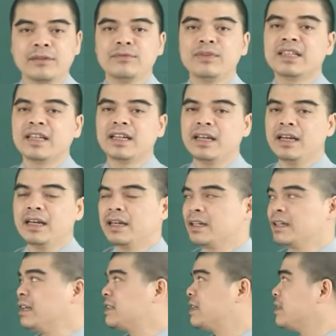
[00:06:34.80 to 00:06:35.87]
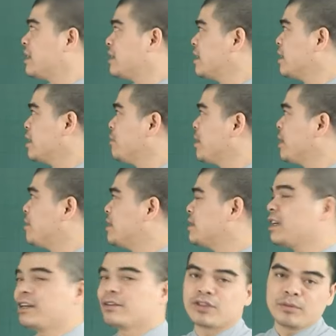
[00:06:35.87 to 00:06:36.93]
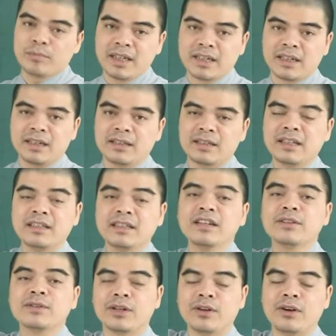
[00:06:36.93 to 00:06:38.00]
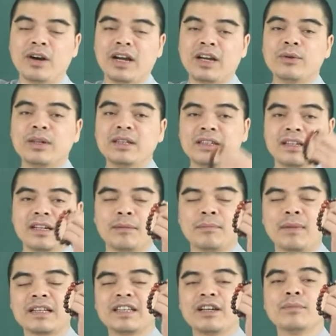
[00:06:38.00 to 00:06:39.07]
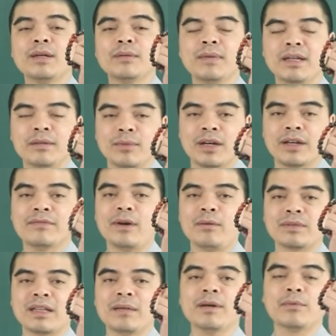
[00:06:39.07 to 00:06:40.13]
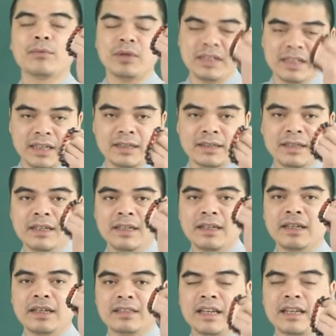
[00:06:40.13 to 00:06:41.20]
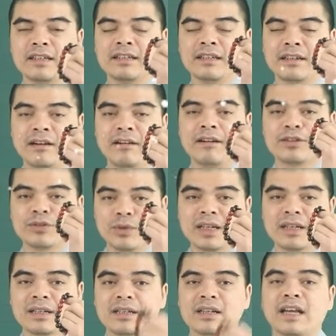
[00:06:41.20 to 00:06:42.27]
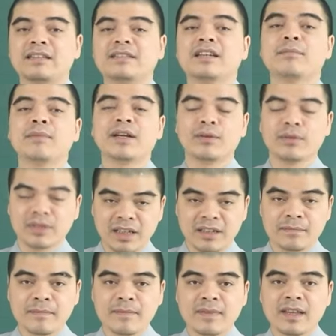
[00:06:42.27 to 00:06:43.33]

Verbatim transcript: Vì thế, để gia tăng thêm cái may mắn tài lộc cho mình ấy, thì những người tuổi ngọ hãy luôn nhớ là mang theo bên mình một cái vòng tam hợp quý nhân dần ngọ tuất để trợ mệnh hộ thân.